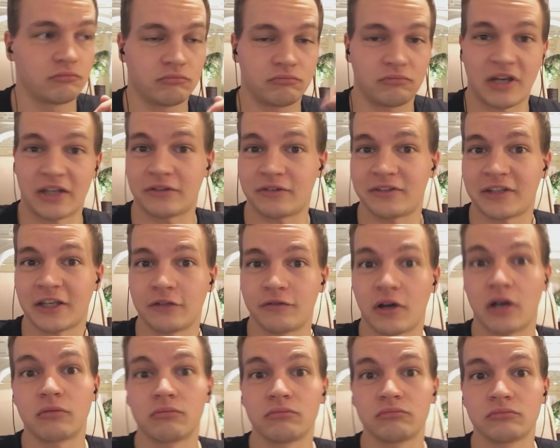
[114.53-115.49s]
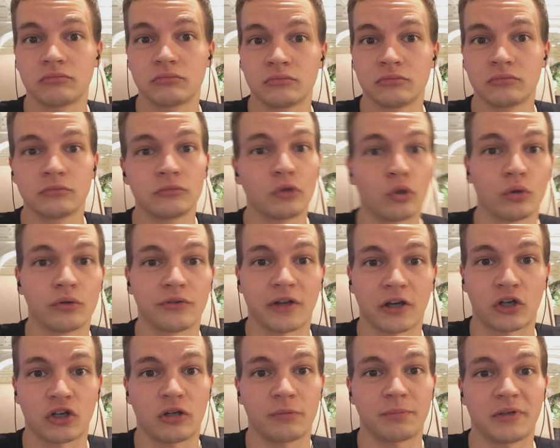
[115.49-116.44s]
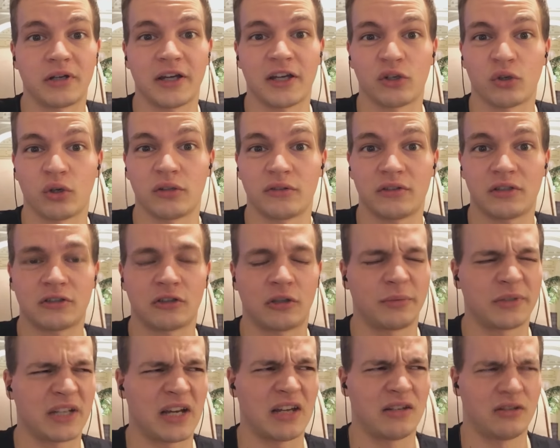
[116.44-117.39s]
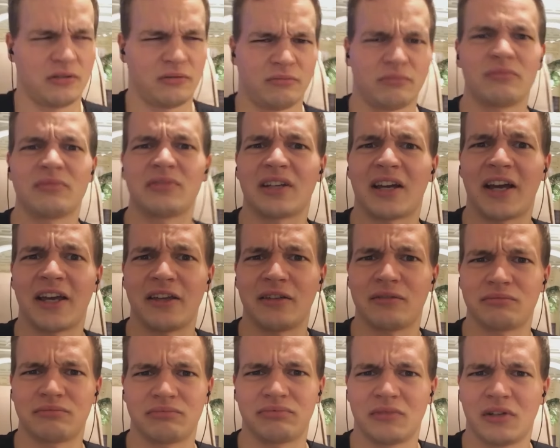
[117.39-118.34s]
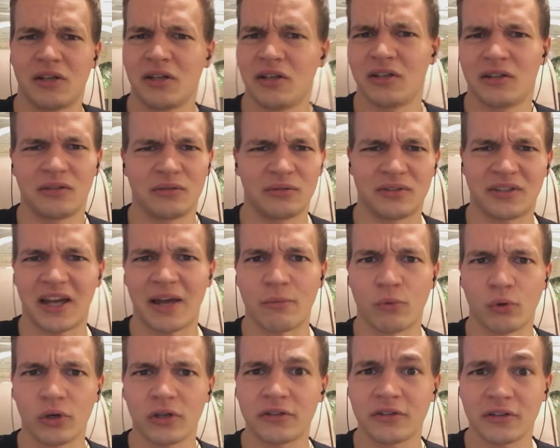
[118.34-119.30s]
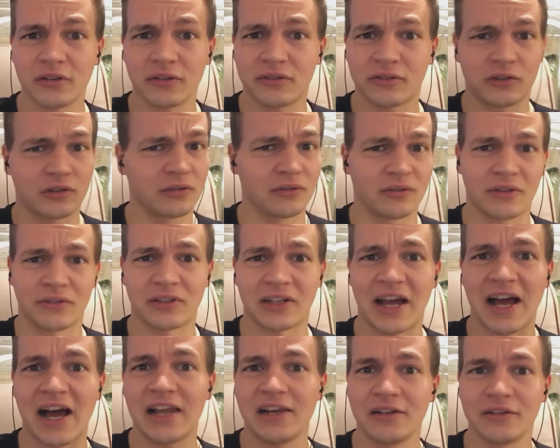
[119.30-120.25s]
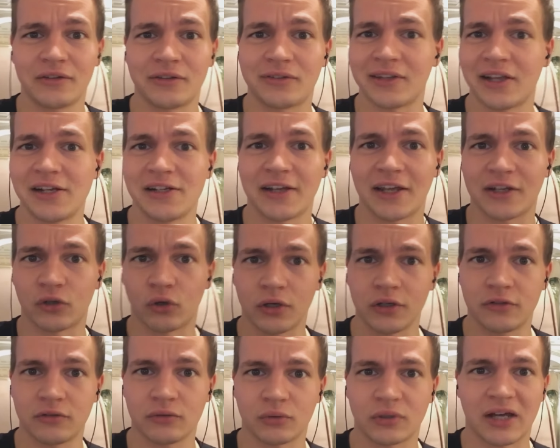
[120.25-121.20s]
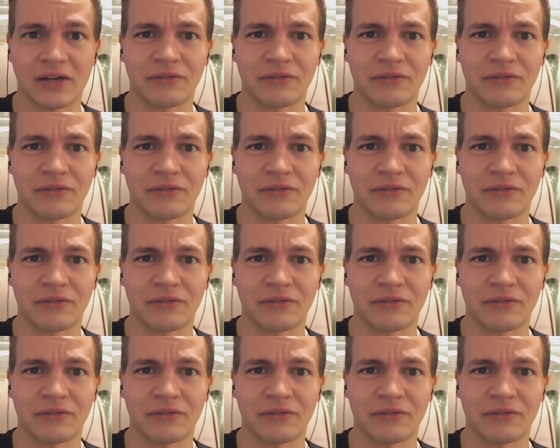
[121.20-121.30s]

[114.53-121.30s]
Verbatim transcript: existent war. Unser Körper erneuert sich, glaube ich, alle drei, drei Monate. Ist, sind also alle Zellen erneut, oder